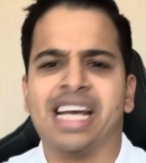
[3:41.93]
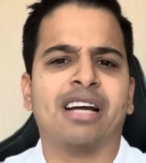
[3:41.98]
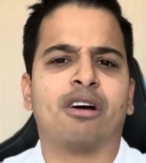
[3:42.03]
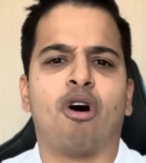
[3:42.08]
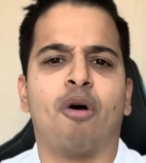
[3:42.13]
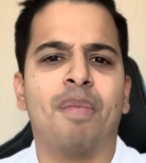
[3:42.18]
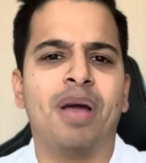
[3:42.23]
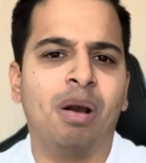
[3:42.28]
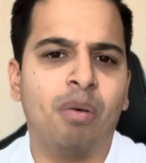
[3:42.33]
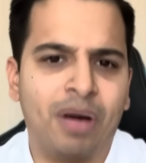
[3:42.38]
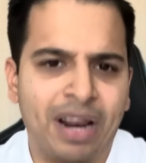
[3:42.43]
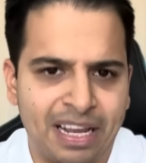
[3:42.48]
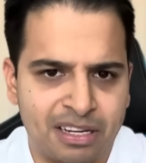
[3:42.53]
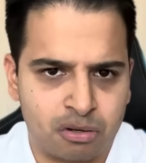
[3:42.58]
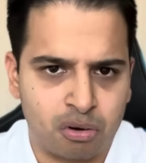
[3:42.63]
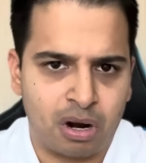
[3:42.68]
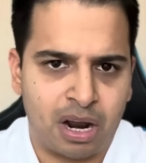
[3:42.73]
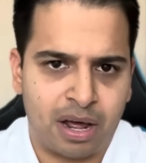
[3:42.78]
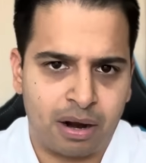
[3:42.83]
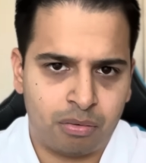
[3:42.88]
mil
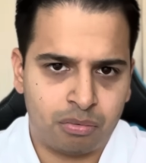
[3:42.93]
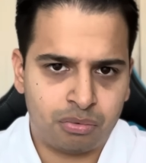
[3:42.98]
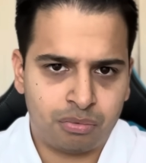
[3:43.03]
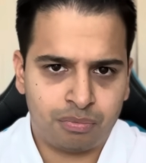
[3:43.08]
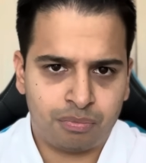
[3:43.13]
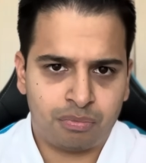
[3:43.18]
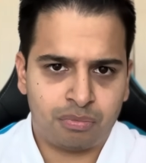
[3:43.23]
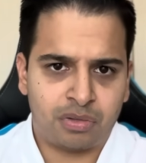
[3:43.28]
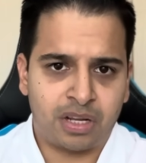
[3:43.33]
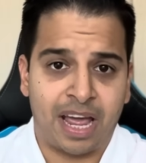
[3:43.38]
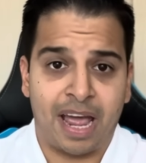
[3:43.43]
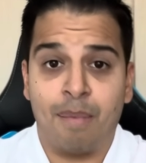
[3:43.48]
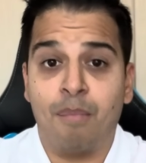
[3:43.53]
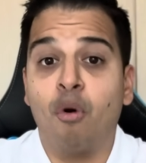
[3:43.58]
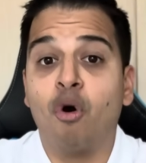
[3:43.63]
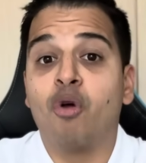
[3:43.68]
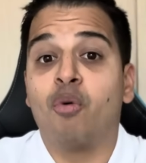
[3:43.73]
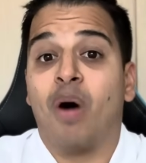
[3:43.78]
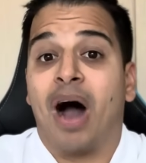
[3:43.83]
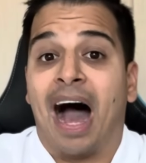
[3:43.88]
venezolanos, que es
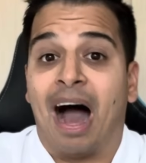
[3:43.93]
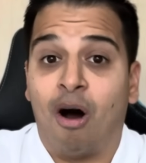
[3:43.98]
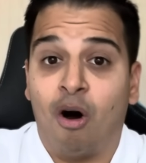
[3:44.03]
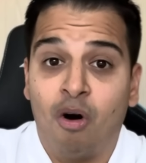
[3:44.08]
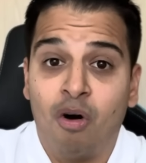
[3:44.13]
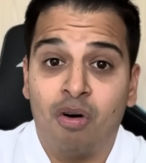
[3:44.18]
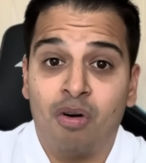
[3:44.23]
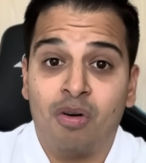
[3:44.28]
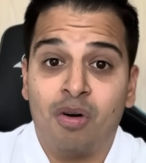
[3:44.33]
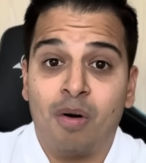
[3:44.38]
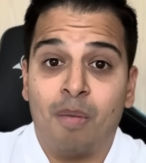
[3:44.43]
muy bajo